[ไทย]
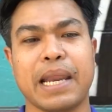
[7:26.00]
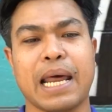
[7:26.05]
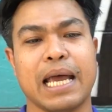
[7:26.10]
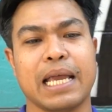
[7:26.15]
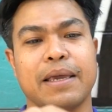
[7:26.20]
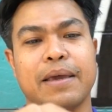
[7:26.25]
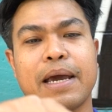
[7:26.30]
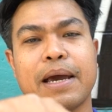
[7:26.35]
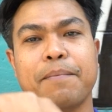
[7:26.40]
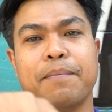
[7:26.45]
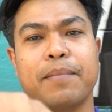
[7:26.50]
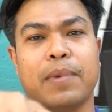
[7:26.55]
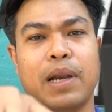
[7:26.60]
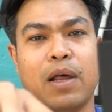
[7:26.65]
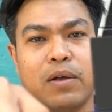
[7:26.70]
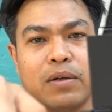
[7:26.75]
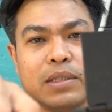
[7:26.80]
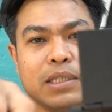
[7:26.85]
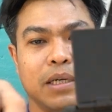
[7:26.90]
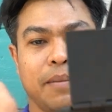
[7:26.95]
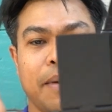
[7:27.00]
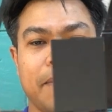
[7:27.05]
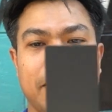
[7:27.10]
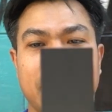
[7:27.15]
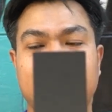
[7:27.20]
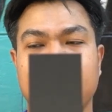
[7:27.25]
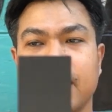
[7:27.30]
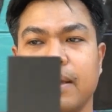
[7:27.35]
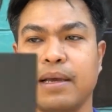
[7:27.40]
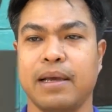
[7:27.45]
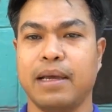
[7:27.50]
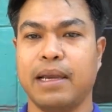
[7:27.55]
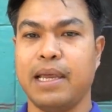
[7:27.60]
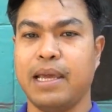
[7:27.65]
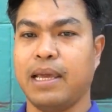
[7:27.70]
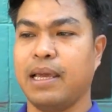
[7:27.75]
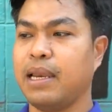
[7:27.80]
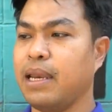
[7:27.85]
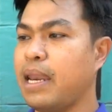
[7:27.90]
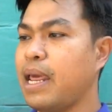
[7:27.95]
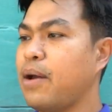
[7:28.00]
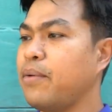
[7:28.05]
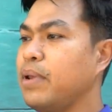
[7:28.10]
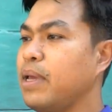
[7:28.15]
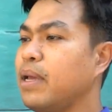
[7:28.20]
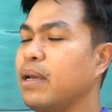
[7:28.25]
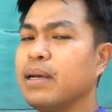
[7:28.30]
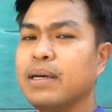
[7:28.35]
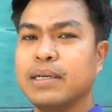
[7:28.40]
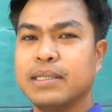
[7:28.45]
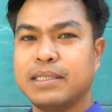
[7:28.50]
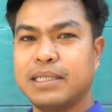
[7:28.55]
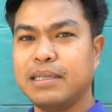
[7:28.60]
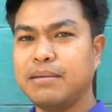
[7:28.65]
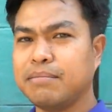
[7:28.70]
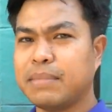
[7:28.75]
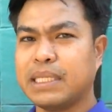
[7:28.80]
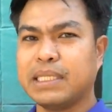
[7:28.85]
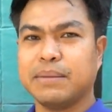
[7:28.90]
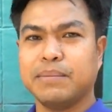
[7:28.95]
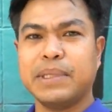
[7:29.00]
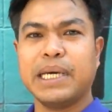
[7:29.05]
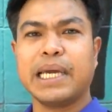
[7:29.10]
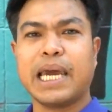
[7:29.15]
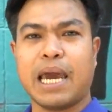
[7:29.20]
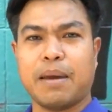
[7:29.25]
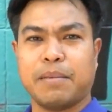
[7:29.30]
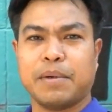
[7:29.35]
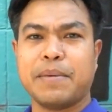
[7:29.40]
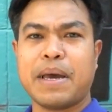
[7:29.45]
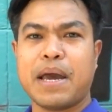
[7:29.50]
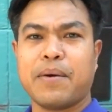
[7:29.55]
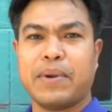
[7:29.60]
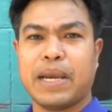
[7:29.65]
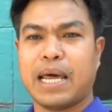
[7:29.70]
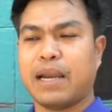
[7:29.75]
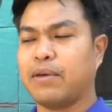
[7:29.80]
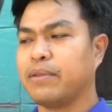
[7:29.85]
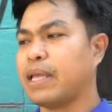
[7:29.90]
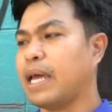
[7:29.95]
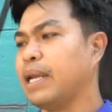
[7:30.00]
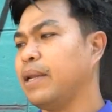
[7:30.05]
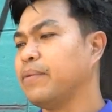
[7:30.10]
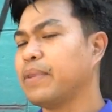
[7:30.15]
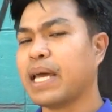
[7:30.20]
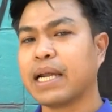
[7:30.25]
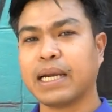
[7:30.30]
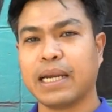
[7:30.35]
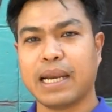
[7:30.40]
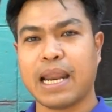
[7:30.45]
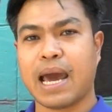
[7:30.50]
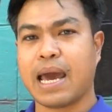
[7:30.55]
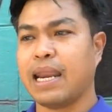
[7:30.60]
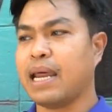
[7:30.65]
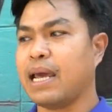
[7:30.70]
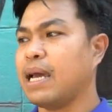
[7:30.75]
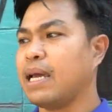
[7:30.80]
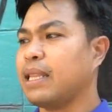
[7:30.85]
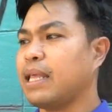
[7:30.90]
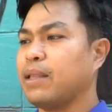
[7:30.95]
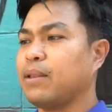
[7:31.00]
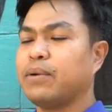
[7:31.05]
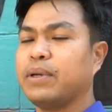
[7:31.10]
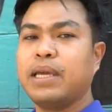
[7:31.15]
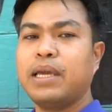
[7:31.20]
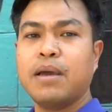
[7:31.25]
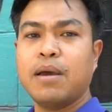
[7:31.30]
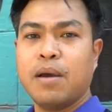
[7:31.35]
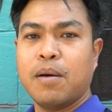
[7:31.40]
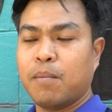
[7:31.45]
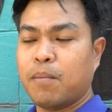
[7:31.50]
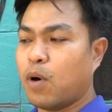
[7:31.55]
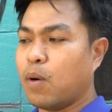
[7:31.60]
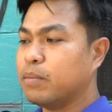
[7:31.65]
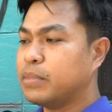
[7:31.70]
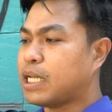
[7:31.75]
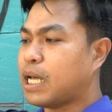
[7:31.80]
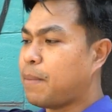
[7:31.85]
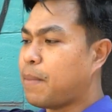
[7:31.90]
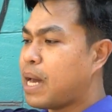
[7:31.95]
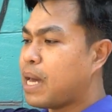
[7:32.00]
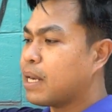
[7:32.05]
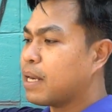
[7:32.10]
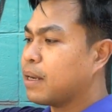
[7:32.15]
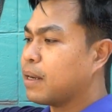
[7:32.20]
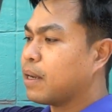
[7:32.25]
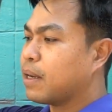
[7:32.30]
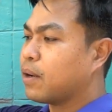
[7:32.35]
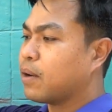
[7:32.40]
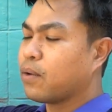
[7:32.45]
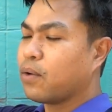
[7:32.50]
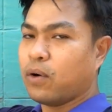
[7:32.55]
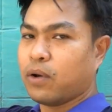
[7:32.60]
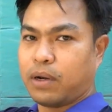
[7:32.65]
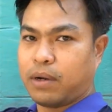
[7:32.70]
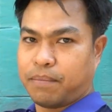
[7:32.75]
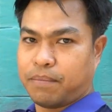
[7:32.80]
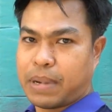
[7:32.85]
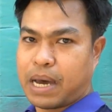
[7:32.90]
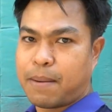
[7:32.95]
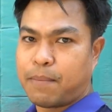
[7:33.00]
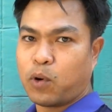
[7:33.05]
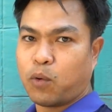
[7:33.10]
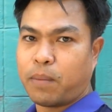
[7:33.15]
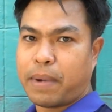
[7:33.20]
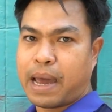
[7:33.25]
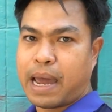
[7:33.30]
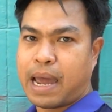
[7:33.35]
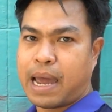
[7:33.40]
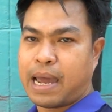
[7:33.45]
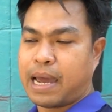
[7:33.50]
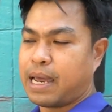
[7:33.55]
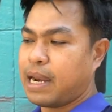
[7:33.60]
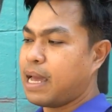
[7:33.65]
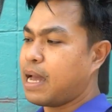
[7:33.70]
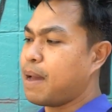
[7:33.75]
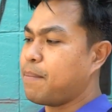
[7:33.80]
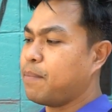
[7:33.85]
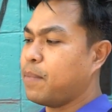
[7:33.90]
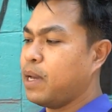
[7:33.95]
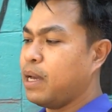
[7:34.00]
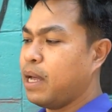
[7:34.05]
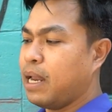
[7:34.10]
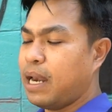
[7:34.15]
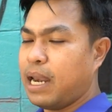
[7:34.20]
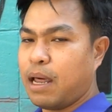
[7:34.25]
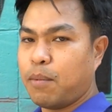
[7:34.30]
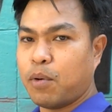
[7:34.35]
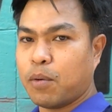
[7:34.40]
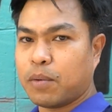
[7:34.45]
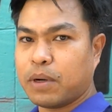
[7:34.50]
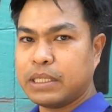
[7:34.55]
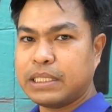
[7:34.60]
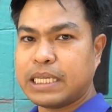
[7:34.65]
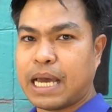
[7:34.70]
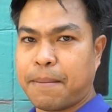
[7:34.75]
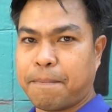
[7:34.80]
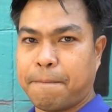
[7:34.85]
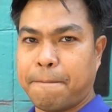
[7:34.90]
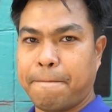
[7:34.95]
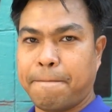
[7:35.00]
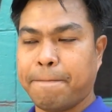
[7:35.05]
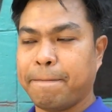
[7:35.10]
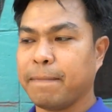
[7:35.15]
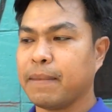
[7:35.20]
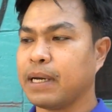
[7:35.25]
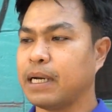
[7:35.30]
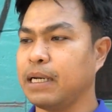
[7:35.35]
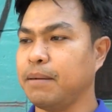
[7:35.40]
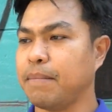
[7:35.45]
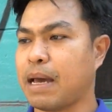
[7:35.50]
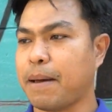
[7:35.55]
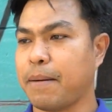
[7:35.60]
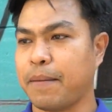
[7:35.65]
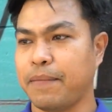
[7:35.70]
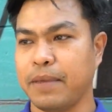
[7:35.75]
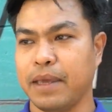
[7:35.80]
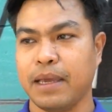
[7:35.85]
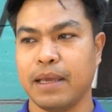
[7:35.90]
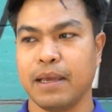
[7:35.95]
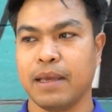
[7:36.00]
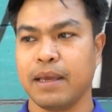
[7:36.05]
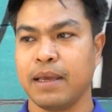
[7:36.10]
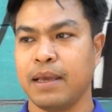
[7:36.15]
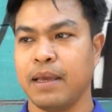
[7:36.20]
ธรรมดาใช่ไหมครับ เราต้องถือแบบนี้นี่แนวนี้ซึ่งมันจะเมื่อยแขนมากๆ เวลาเราถ่ายแนวตั้งนานๆนะฮะแต่ตรงนี้ผมสามารถกดพับลงมานะครับแล้วผมก็จับขึ้นมาแบบนี้